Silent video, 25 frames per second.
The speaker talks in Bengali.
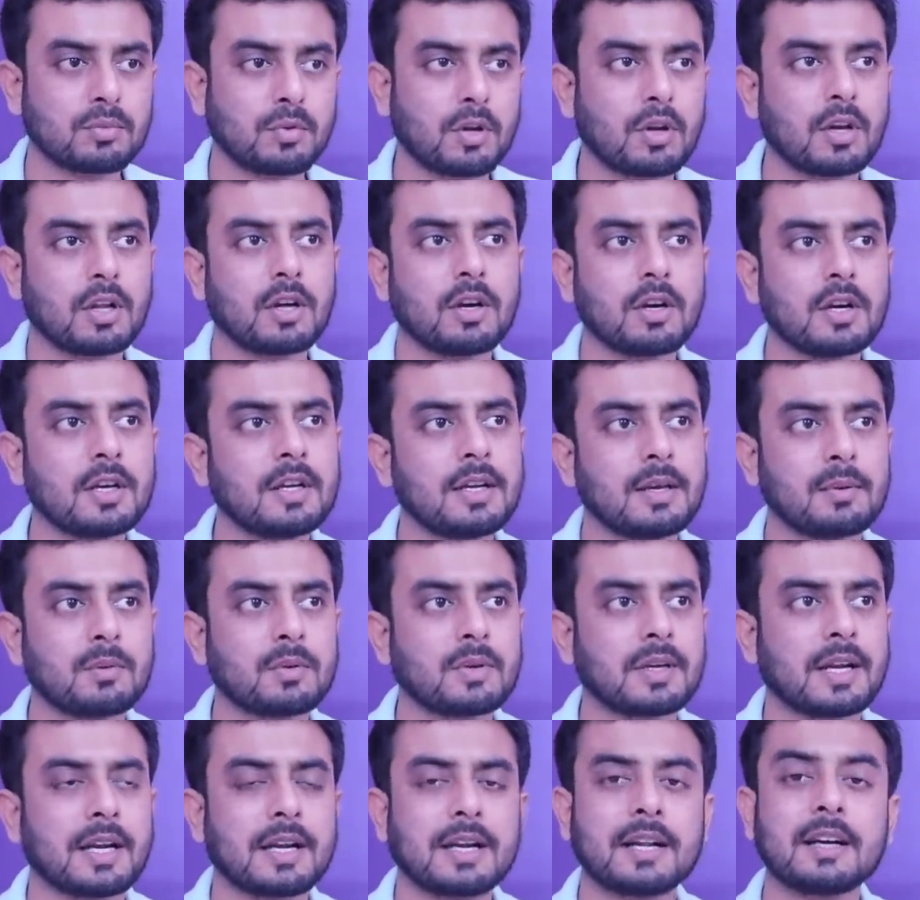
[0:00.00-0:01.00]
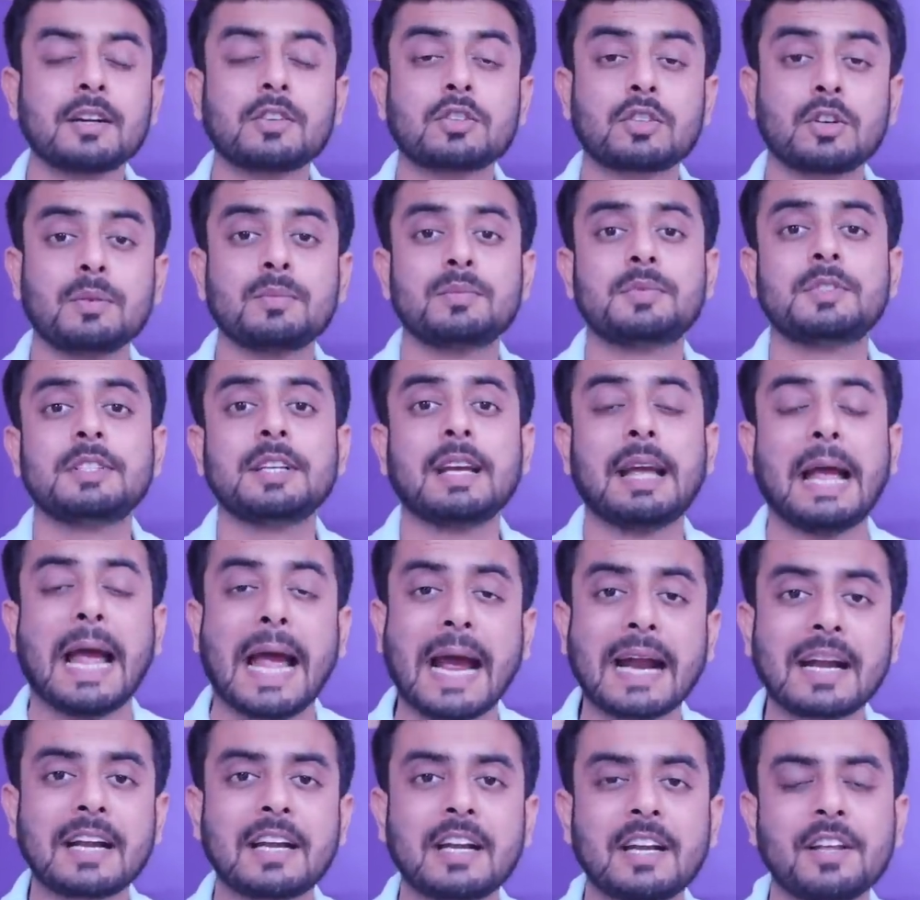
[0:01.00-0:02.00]
বলা হয় এবং এটা সবচেয়ে
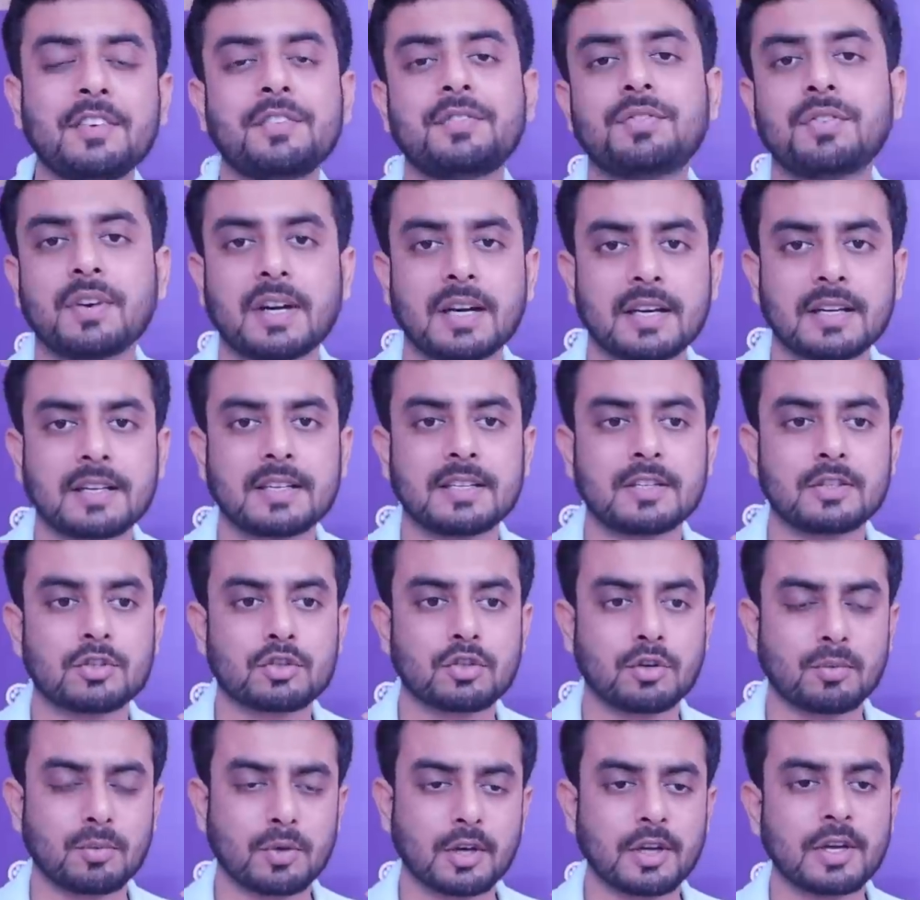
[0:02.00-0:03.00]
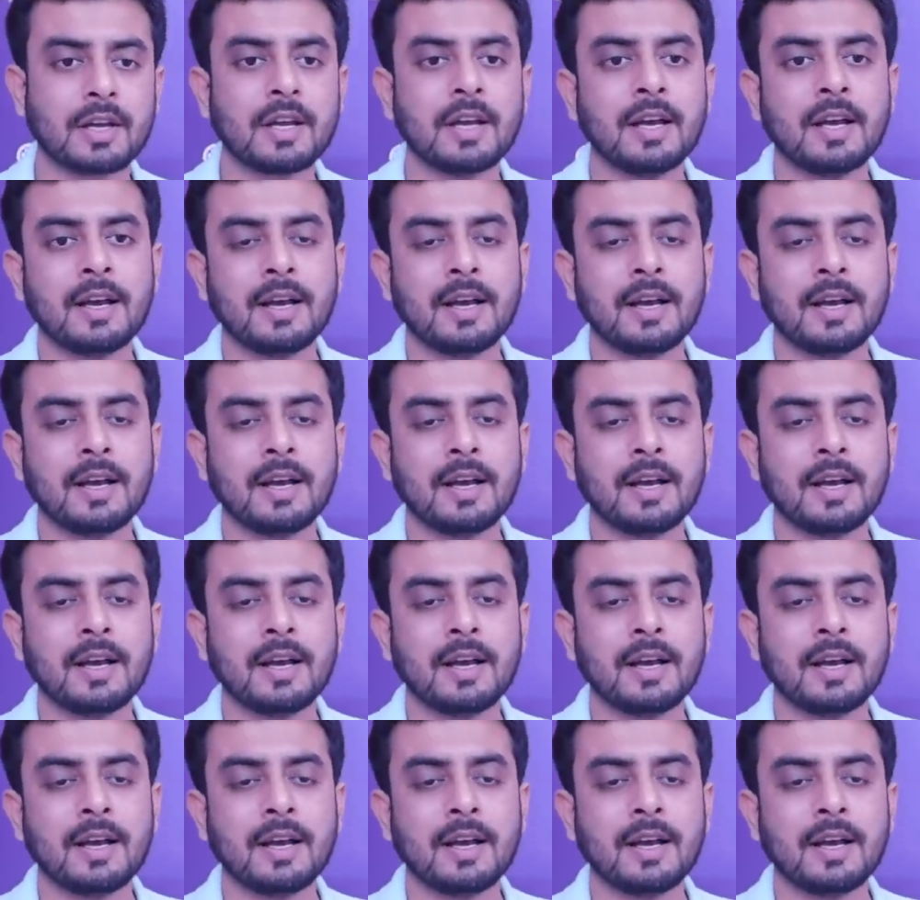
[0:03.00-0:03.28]
অ্যাক্টিভ আর কি সময়